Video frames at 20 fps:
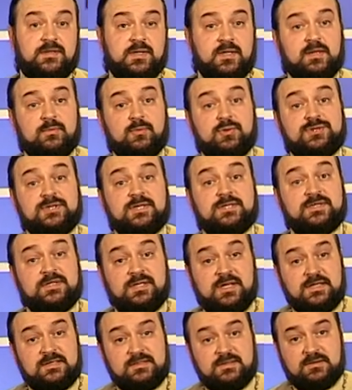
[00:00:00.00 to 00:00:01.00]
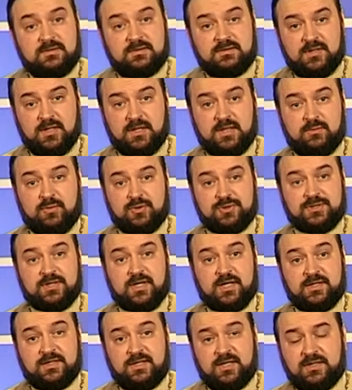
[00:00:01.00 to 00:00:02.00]
Дело можно съесть, дело
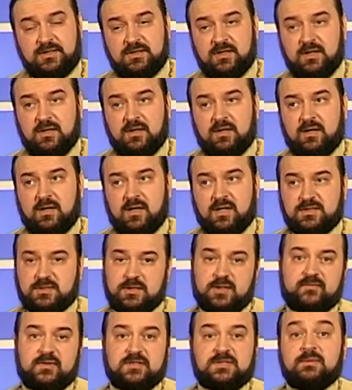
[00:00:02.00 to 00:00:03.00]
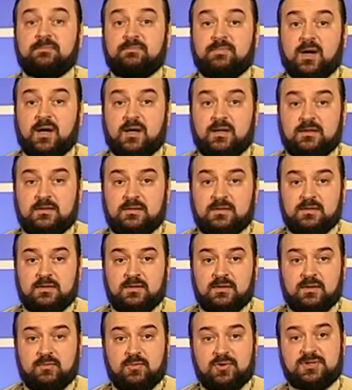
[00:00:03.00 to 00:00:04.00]
можно одеть, а слово – это пар,
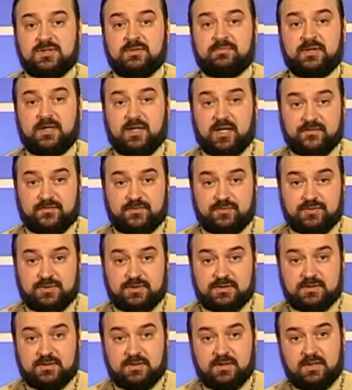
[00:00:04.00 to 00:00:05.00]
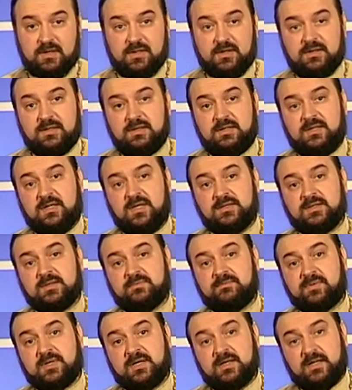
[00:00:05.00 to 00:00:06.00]
и можно брехать всю жизнь. И это
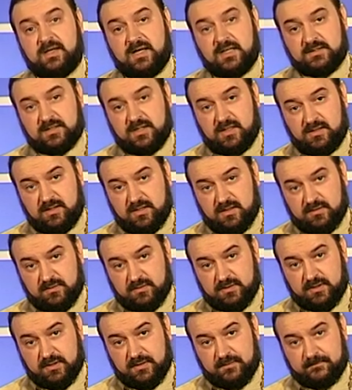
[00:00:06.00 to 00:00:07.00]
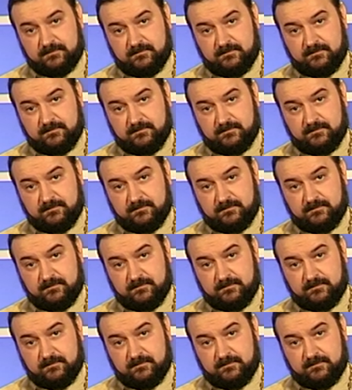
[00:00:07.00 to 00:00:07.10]
проклятая идеология.